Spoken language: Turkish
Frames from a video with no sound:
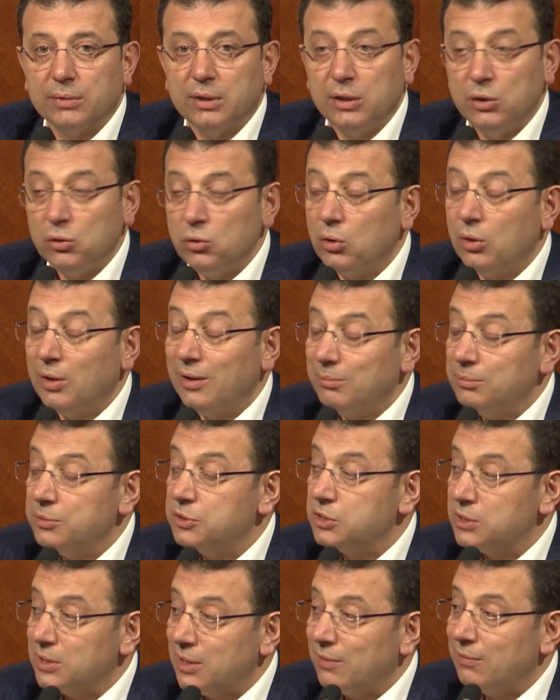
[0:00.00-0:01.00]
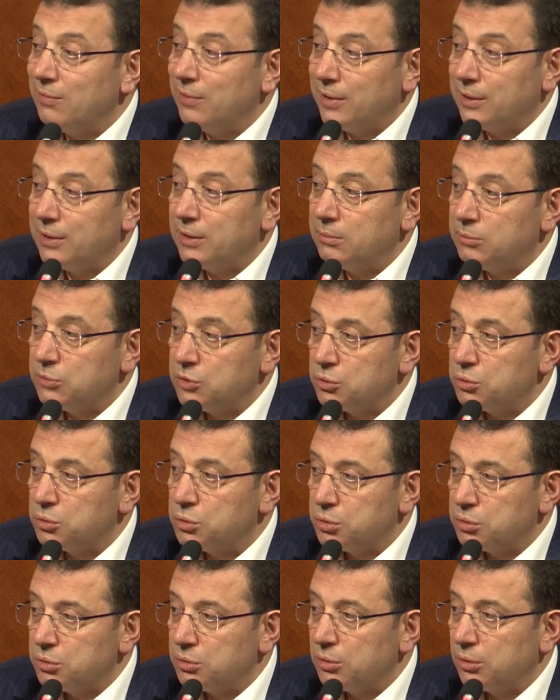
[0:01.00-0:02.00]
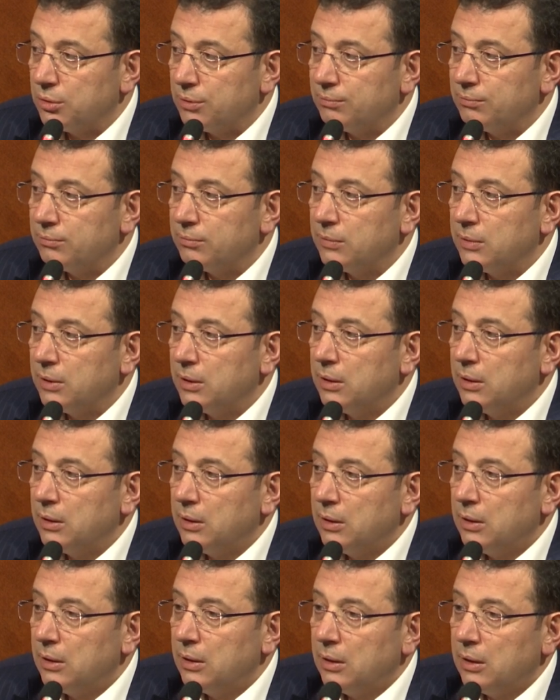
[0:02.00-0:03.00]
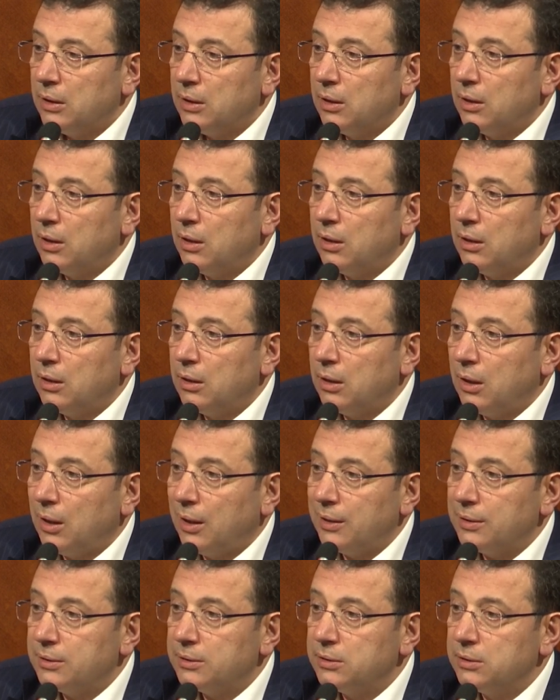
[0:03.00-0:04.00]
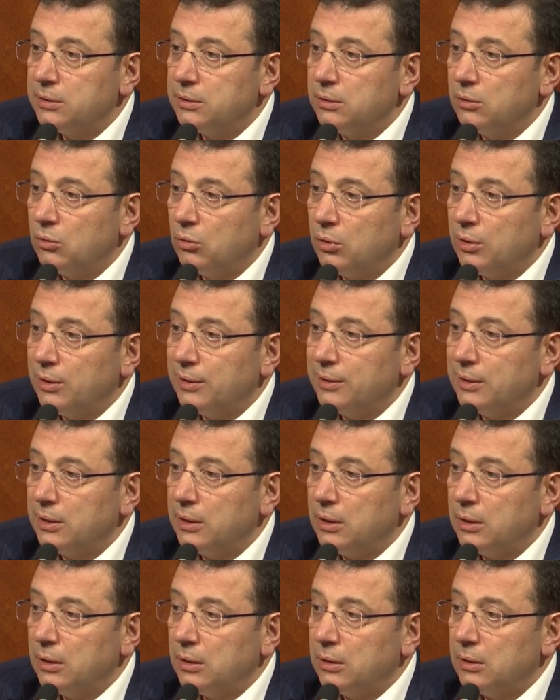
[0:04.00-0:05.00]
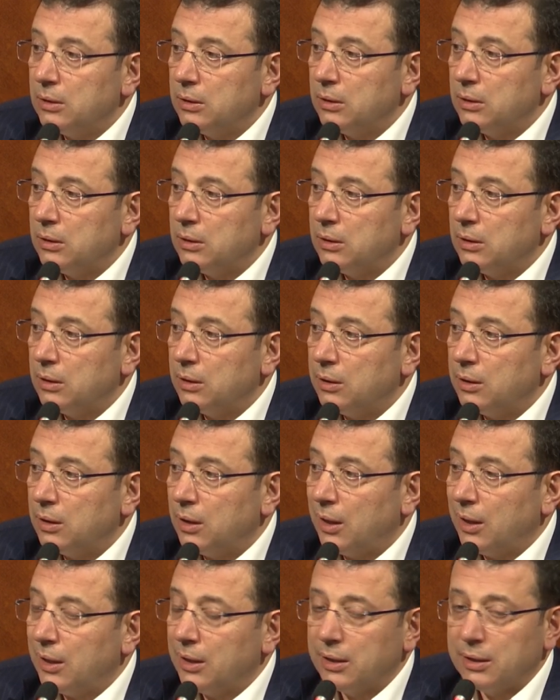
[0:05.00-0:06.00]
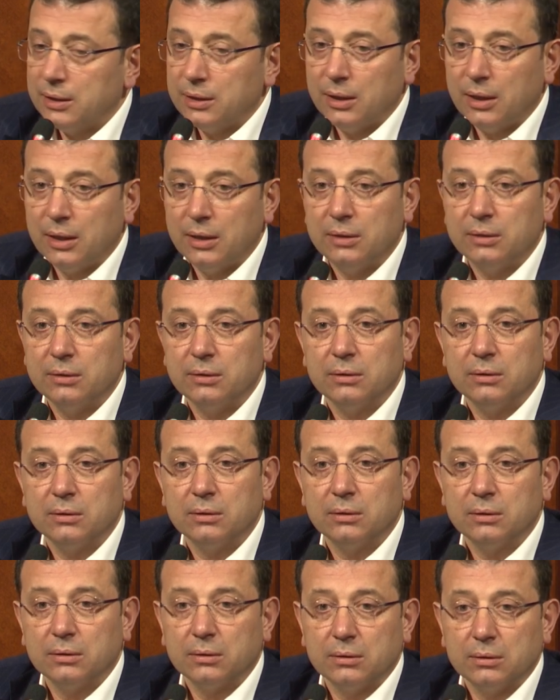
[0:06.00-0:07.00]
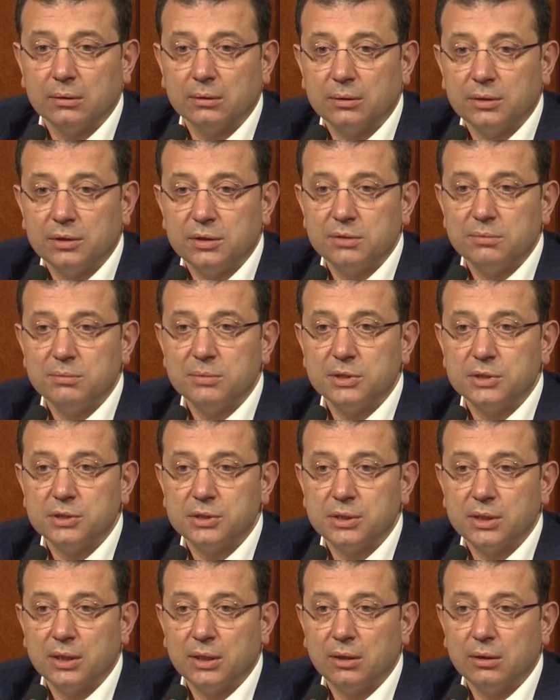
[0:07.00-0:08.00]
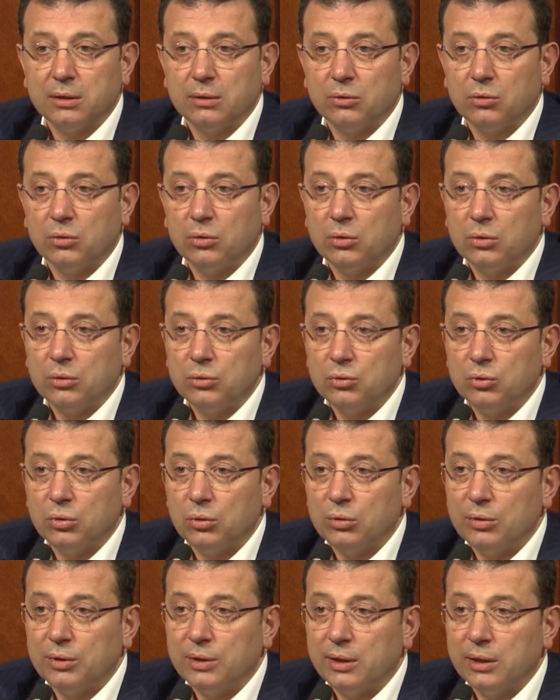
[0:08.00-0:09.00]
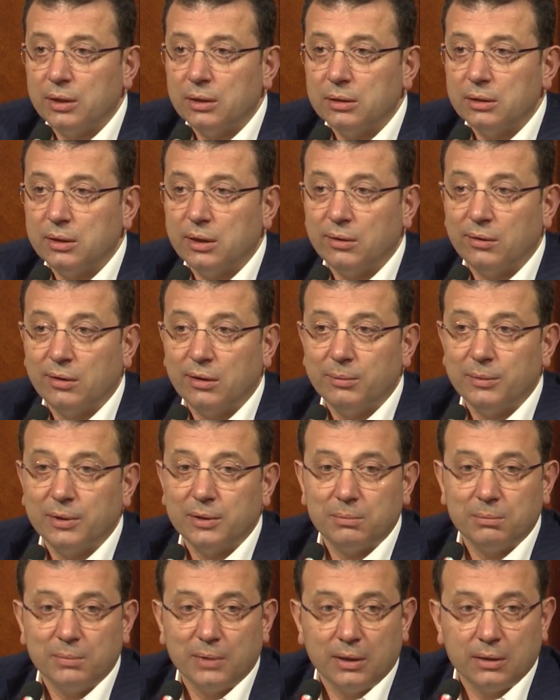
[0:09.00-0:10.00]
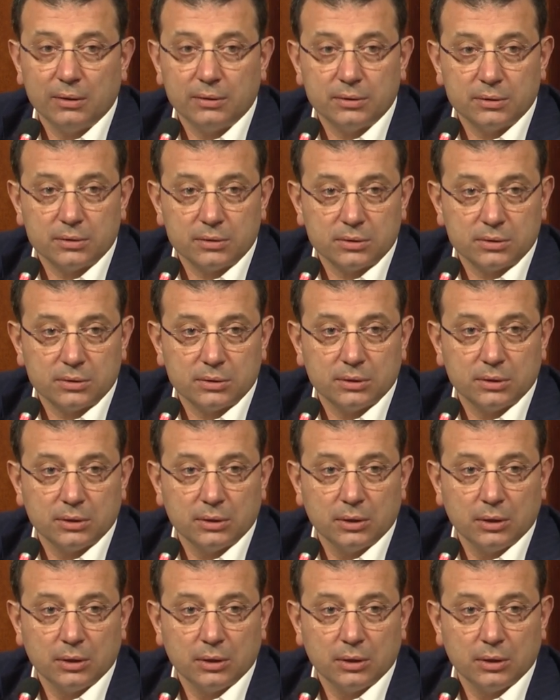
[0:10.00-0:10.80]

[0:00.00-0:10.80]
iyi olan bir sınav verdiğimizi düşünüyorum. E, artı orada e, hak eden kim ise o yoluna devam etmelidir